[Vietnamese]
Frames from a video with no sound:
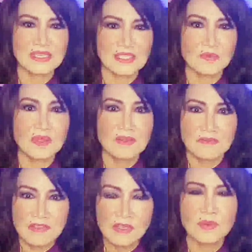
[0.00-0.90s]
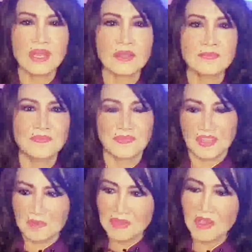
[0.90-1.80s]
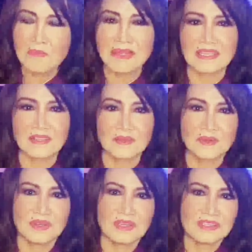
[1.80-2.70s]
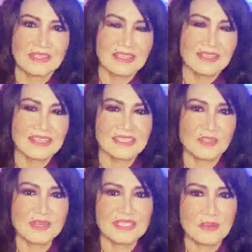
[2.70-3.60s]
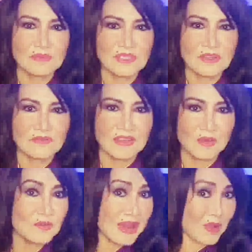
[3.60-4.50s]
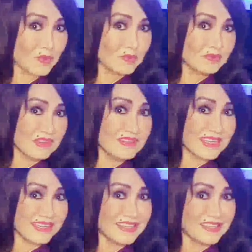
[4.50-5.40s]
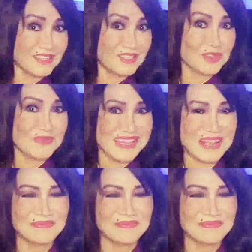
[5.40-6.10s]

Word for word: trọng viết hòa âm thì mới có mặt của nhạc sĩ hoàng trọng chứ không phải lúc nào cũng đứng sẵn để cho mình gặp